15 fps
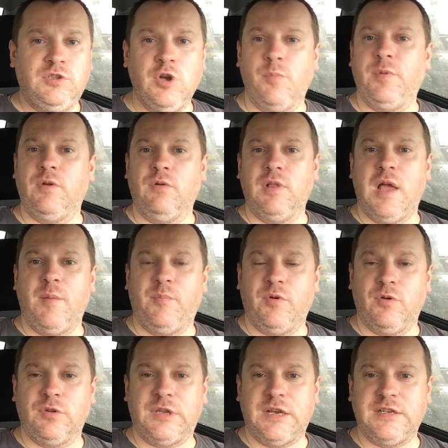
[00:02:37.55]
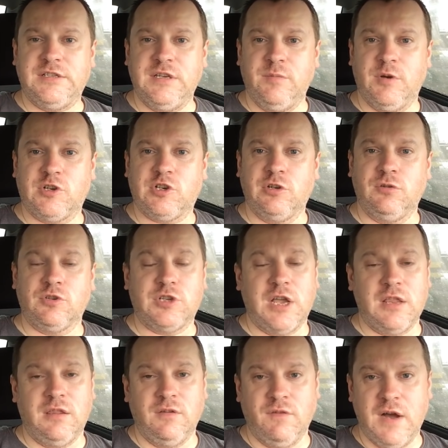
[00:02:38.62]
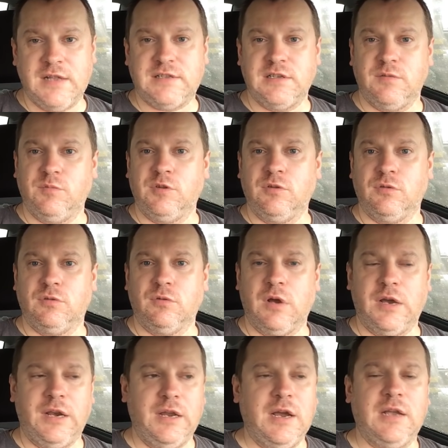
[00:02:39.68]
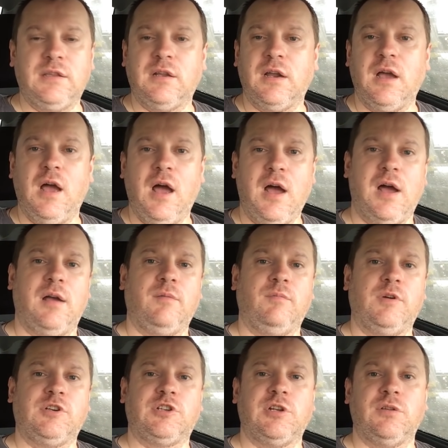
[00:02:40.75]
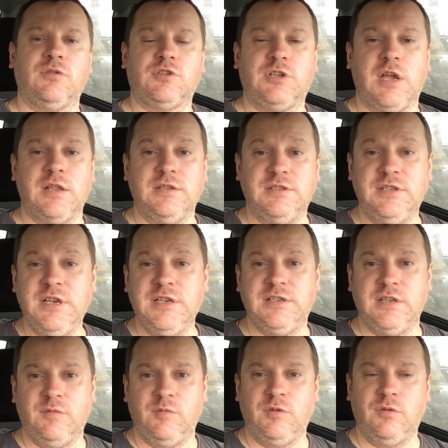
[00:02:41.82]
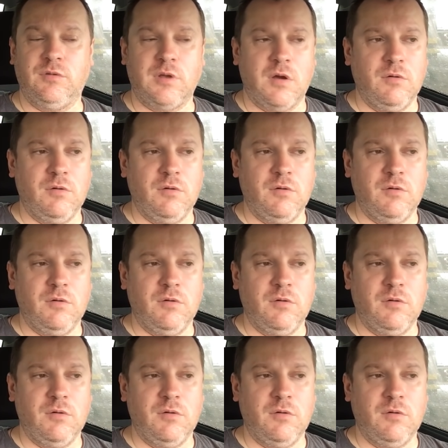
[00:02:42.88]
теплого лампового такси машину ждать 20 минут, у агрегатора А машину ждать 10 минут,